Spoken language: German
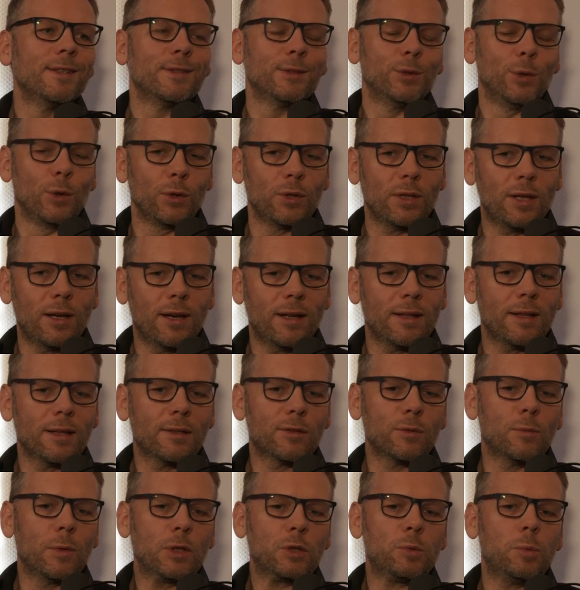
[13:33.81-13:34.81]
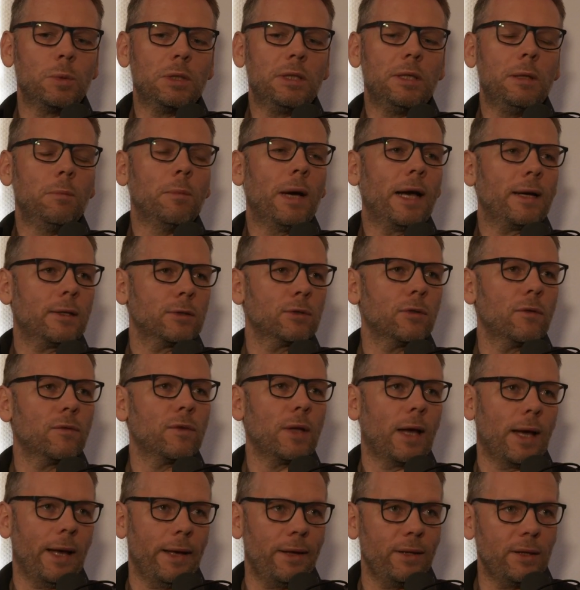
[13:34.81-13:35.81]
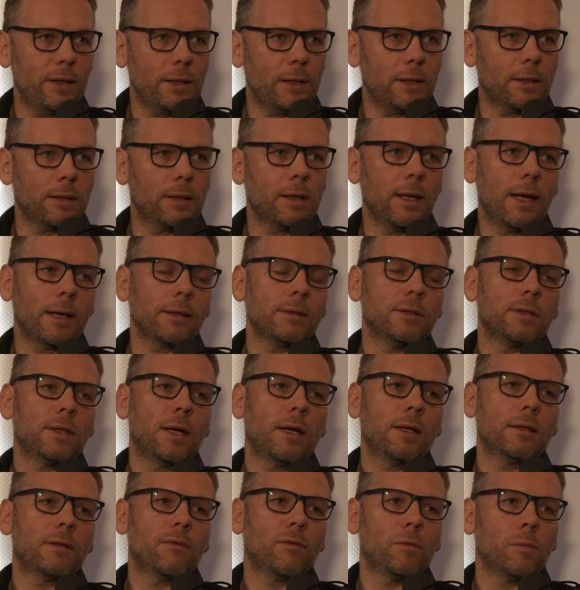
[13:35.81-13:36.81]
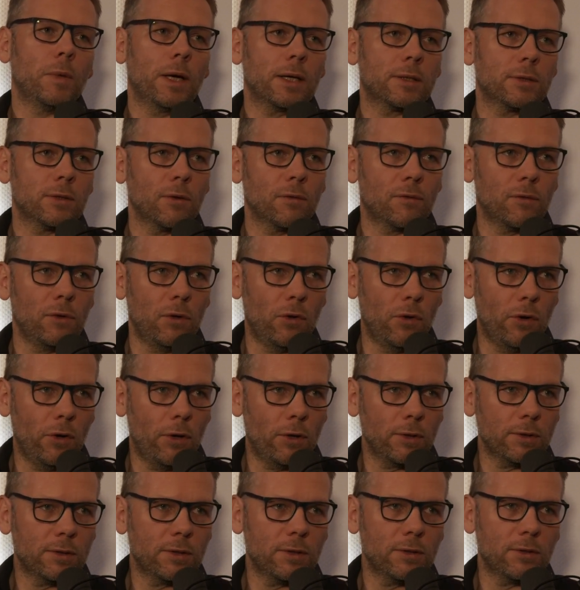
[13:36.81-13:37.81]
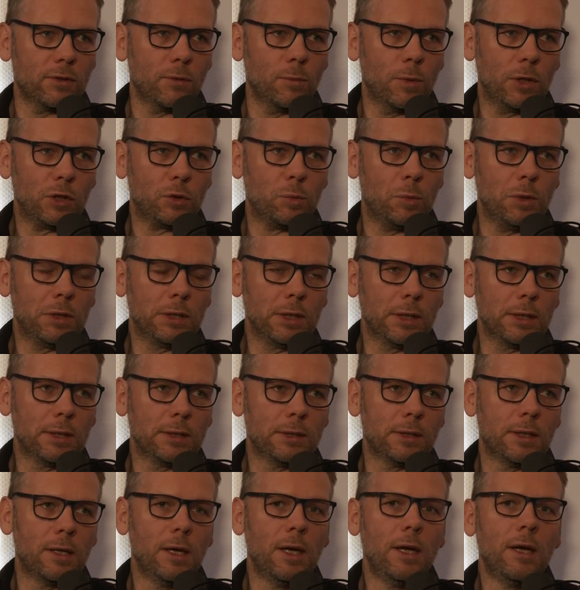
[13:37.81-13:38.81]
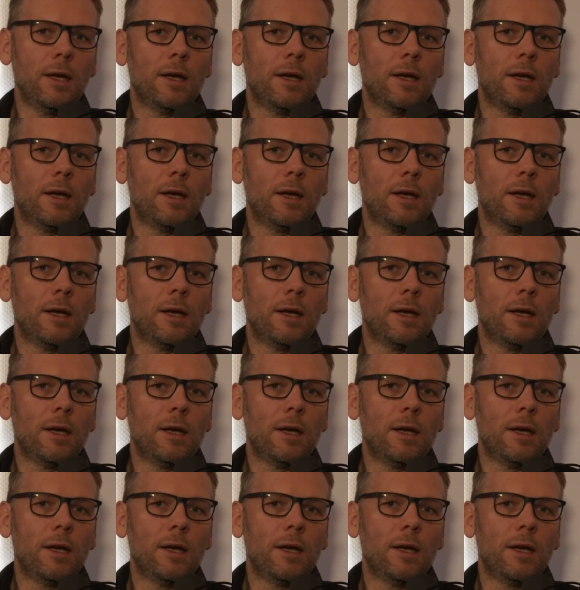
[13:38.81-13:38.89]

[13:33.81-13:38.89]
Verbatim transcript: sondern zum Beispiel die Microsoft-eigenen Lerninhalte von Microsoft Learn sind zum Beispiel drin.